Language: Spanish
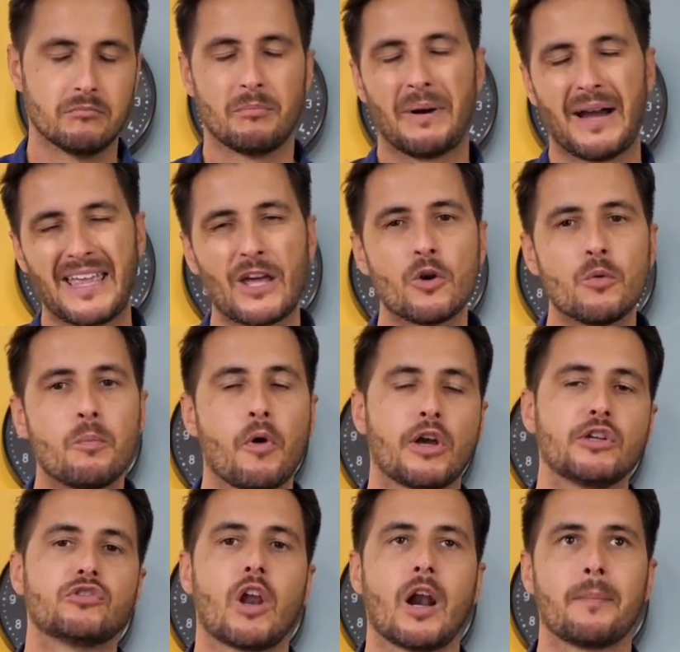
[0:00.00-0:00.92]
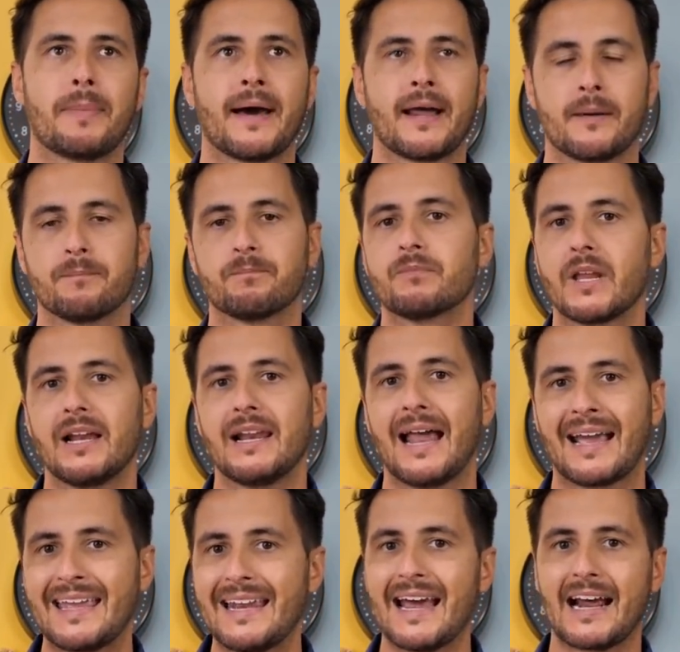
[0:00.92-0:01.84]
vayan un poquito a la par.
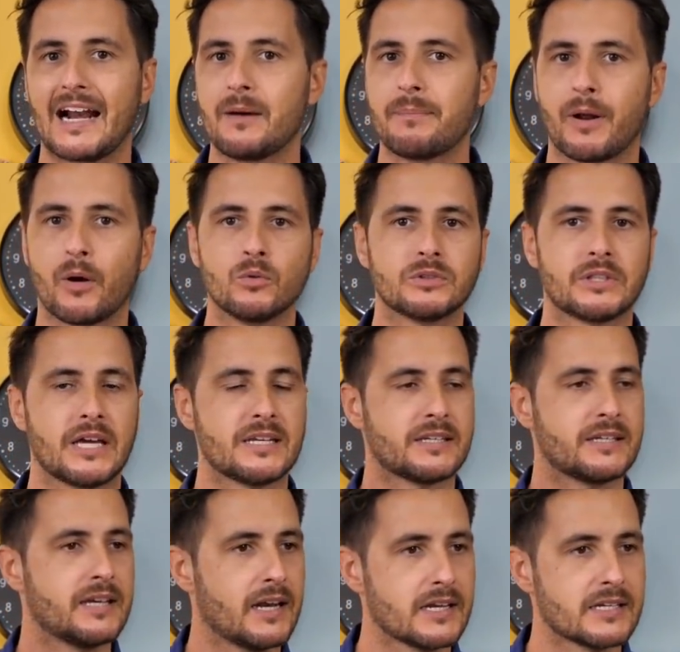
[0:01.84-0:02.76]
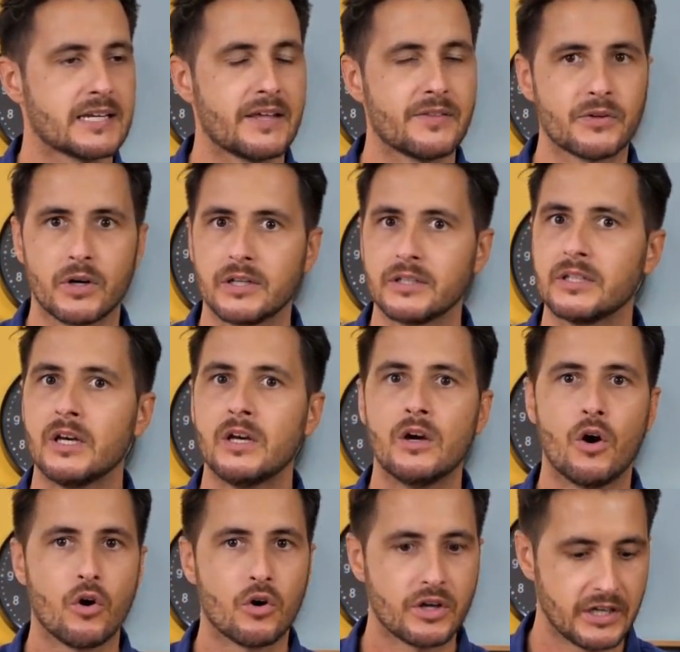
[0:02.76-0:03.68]
Aquí la gran pregunta es, ¿quieres Android
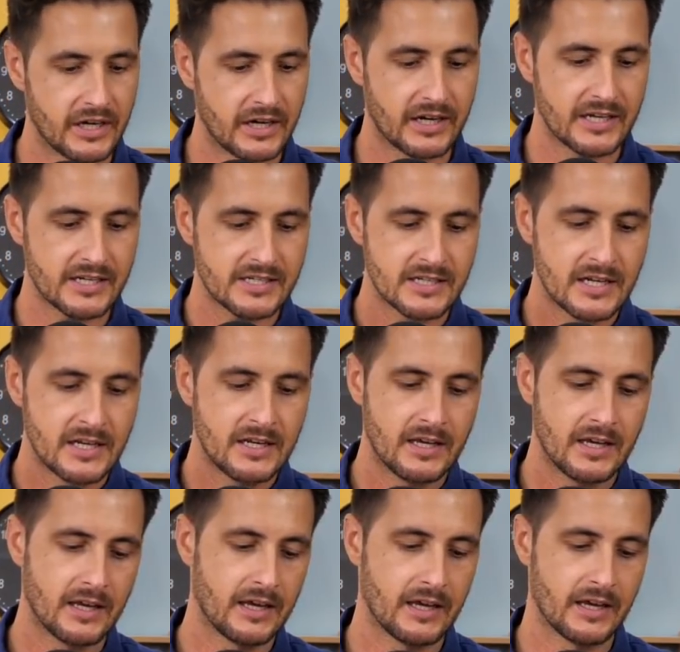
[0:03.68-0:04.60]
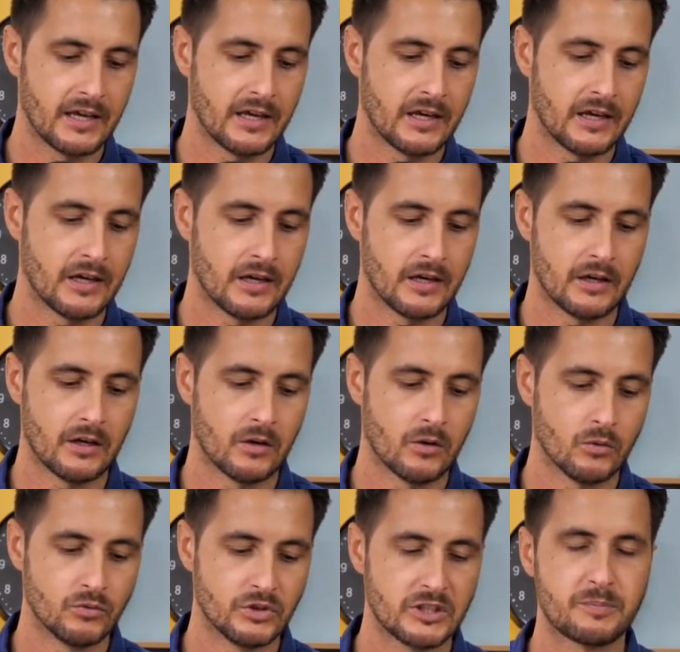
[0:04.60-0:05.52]
o quieres eh,
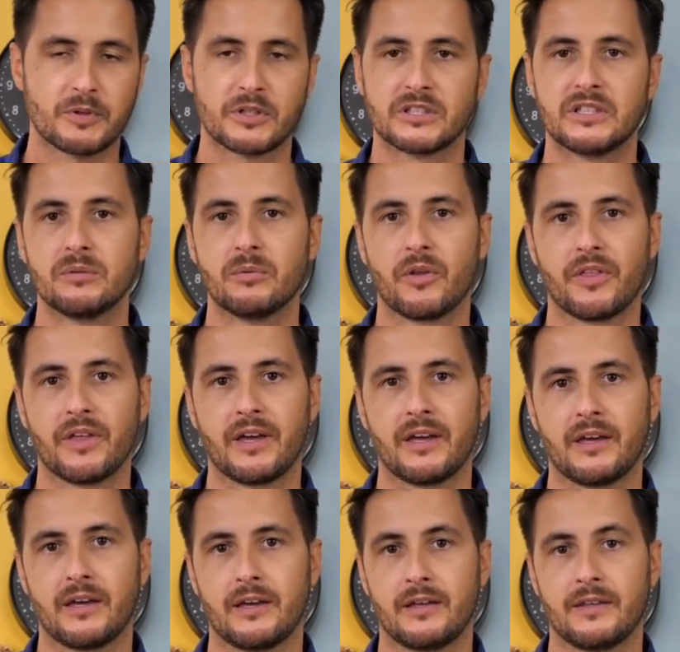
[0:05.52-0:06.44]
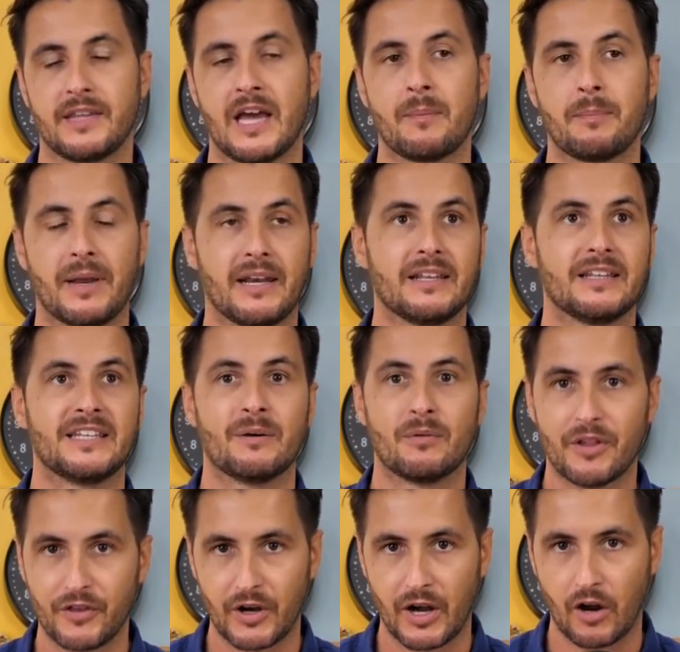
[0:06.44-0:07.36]
un dispositivo de, Apple. Debo
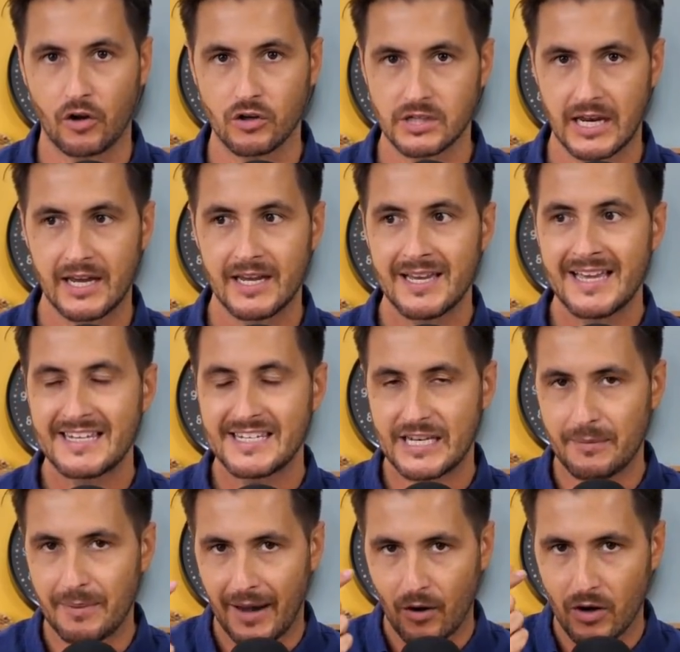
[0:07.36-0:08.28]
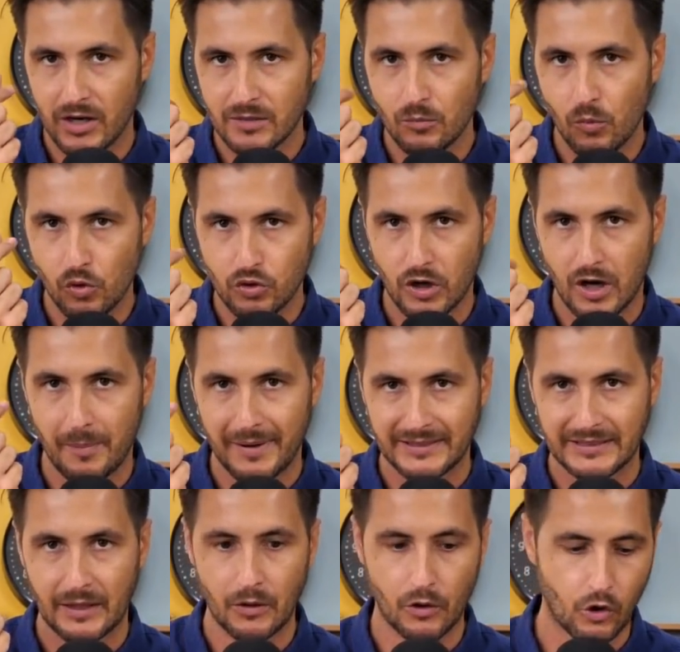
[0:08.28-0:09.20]
decir una cosa, si valoras mucho el
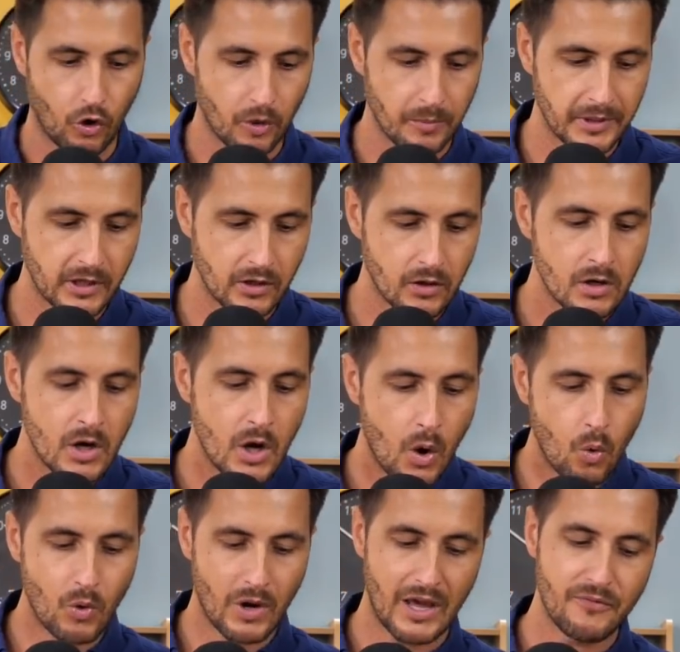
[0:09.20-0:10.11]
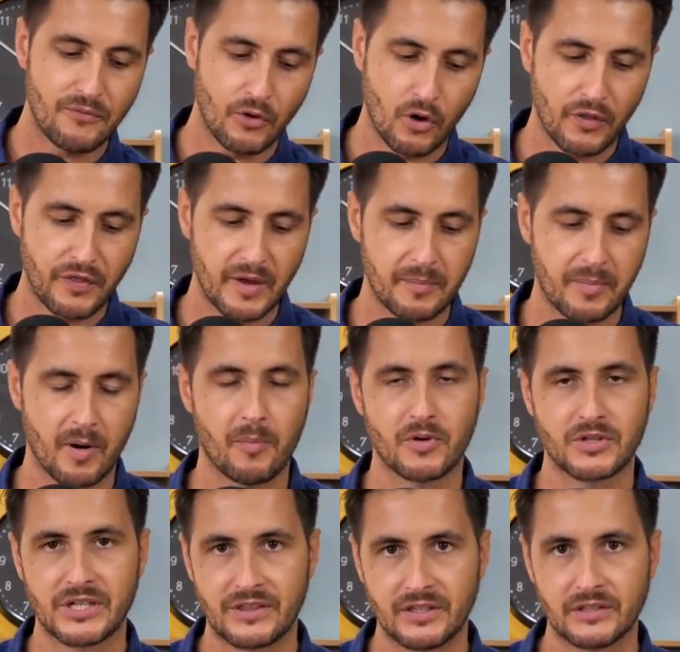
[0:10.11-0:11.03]
apartado económico, un iPhone 11 Pro
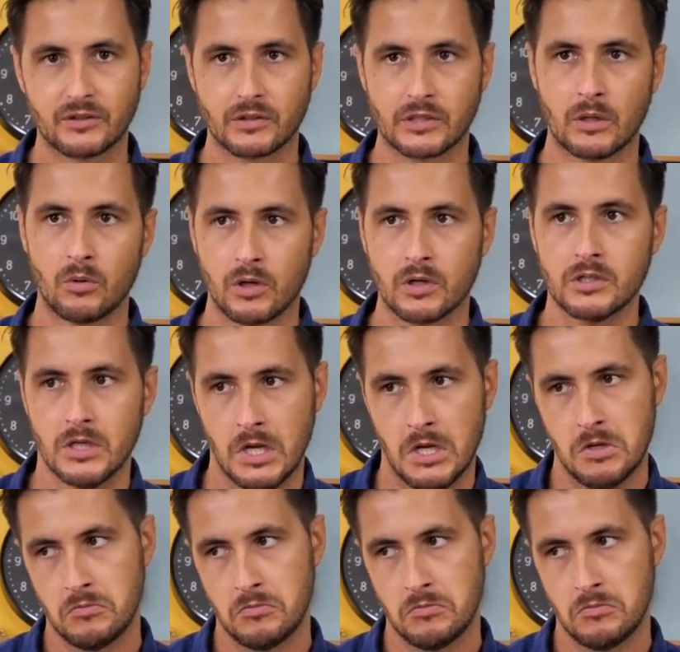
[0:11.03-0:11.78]
por 600 euros